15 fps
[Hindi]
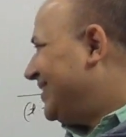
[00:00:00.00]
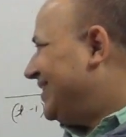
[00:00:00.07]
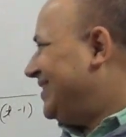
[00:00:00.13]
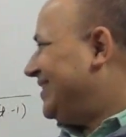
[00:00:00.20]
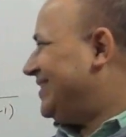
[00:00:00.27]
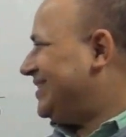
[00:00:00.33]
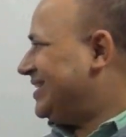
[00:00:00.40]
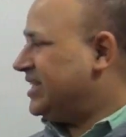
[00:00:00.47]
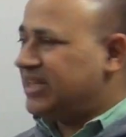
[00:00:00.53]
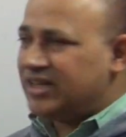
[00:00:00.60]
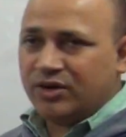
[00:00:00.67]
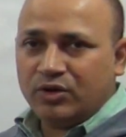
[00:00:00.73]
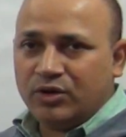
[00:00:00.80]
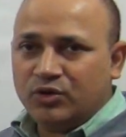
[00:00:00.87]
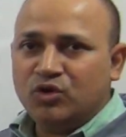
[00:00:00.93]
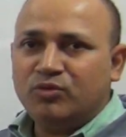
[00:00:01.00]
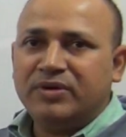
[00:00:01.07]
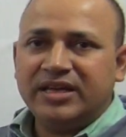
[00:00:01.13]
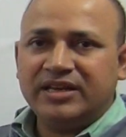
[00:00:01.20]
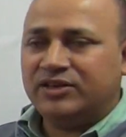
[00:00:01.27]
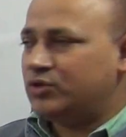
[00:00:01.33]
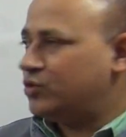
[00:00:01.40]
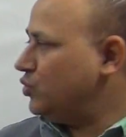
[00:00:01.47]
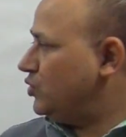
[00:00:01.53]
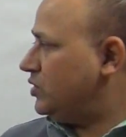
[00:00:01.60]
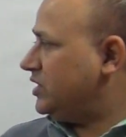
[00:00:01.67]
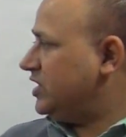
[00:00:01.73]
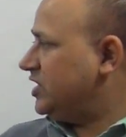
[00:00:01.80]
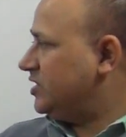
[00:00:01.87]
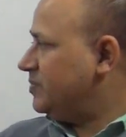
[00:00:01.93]
ये t इक्वल टू माइनस टू
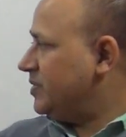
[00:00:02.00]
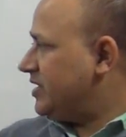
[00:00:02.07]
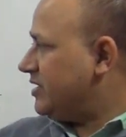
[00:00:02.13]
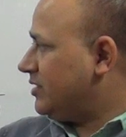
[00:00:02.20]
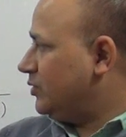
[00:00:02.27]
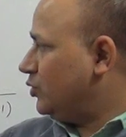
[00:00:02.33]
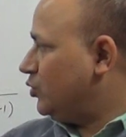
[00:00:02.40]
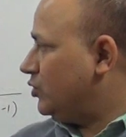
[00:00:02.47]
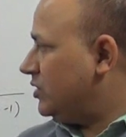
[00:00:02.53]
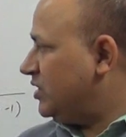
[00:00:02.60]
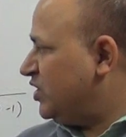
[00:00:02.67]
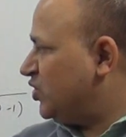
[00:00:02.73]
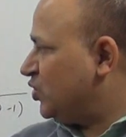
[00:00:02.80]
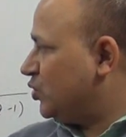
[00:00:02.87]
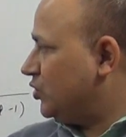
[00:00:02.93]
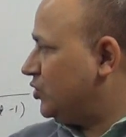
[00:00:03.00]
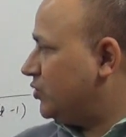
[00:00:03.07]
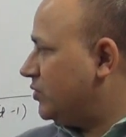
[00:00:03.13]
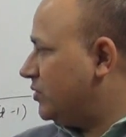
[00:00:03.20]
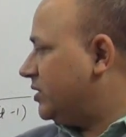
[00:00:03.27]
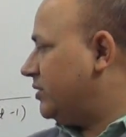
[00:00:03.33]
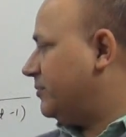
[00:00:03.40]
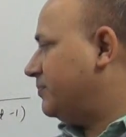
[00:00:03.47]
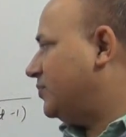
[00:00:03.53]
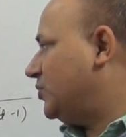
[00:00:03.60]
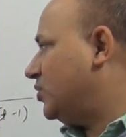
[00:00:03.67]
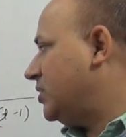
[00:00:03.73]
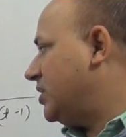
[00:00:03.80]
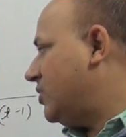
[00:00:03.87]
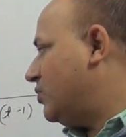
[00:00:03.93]
इसमें रख दो इसको छोड़कर
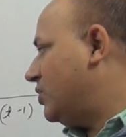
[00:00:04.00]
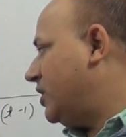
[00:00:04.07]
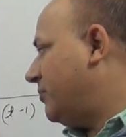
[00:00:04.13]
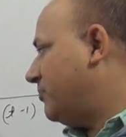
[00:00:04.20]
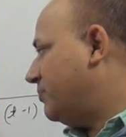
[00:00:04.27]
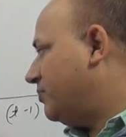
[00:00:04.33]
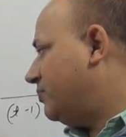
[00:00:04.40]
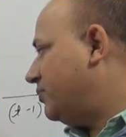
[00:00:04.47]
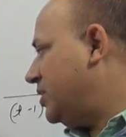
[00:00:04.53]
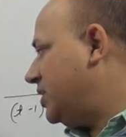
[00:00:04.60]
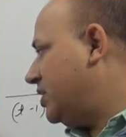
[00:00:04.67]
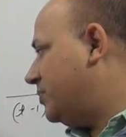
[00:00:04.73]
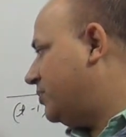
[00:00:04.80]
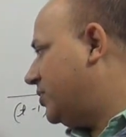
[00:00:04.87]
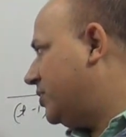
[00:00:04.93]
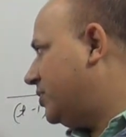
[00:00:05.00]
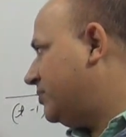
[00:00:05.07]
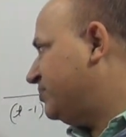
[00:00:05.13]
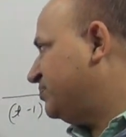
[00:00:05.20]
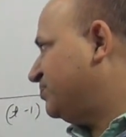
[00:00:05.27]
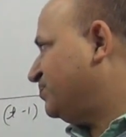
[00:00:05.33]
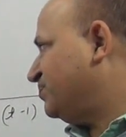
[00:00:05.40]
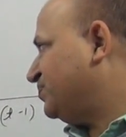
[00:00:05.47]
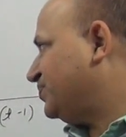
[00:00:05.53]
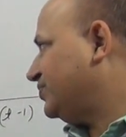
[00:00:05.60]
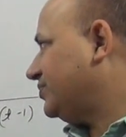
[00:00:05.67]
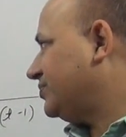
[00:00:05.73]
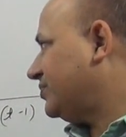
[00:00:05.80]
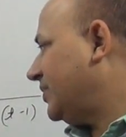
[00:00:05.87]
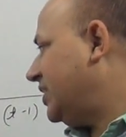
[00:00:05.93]
तो क्या होगा वन अपॉन
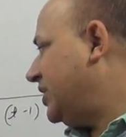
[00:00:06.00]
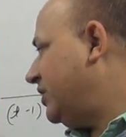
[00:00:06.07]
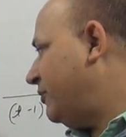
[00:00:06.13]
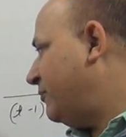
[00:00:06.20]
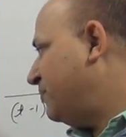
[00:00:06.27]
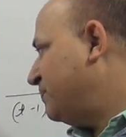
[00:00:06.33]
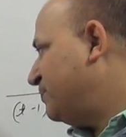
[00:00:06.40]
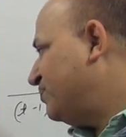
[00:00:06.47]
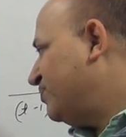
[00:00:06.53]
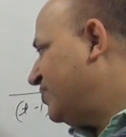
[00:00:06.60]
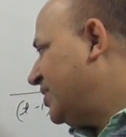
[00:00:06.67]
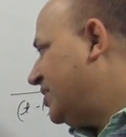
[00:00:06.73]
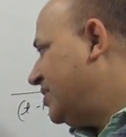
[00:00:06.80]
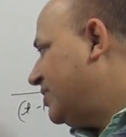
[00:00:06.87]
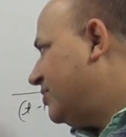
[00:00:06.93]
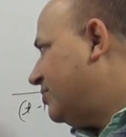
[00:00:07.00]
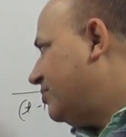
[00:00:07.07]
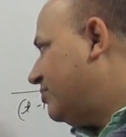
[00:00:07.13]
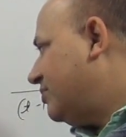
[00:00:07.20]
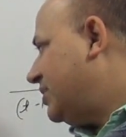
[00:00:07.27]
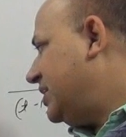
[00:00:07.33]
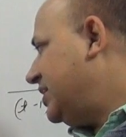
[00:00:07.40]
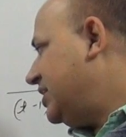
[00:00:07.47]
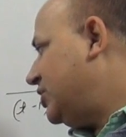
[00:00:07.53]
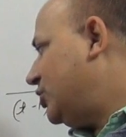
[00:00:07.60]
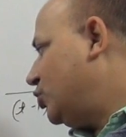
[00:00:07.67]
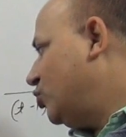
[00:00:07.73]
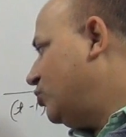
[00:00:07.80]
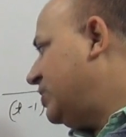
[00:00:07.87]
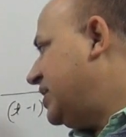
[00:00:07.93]
है ना माइनस
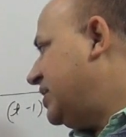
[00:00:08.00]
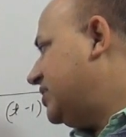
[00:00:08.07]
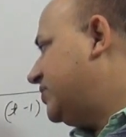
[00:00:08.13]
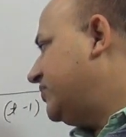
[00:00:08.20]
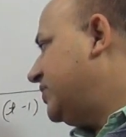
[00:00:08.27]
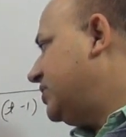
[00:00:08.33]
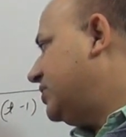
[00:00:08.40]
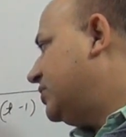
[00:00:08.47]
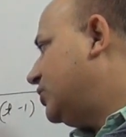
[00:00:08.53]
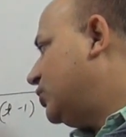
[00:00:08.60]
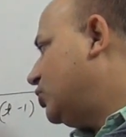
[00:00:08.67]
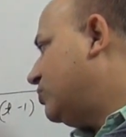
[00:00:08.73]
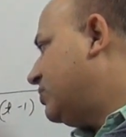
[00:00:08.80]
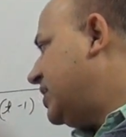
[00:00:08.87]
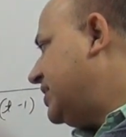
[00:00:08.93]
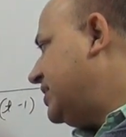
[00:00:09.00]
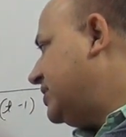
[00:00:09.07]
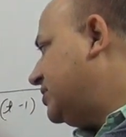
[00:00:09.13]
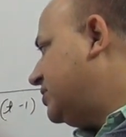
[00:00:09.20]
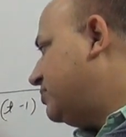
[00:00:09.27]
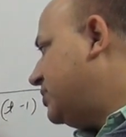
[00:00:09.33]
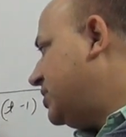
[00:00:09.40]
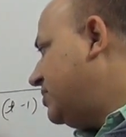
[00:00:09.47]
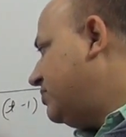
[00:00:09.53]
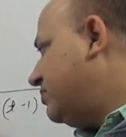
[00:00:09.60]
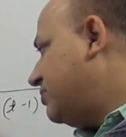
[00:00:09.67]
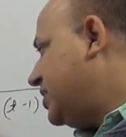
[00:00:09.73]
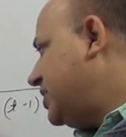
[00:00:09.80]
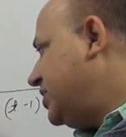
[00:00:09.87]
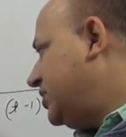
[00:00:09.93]
टू माइनस वन तो माइनस वन
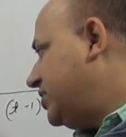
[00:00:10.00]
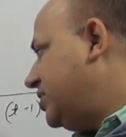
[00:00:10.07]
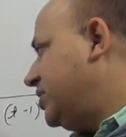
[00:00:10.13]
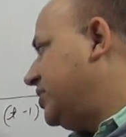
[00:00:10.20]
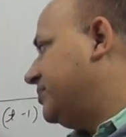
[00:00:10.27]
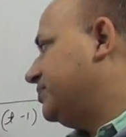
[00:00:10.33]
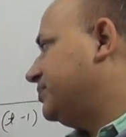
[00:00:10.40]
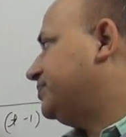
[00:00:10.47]
बाई थ्री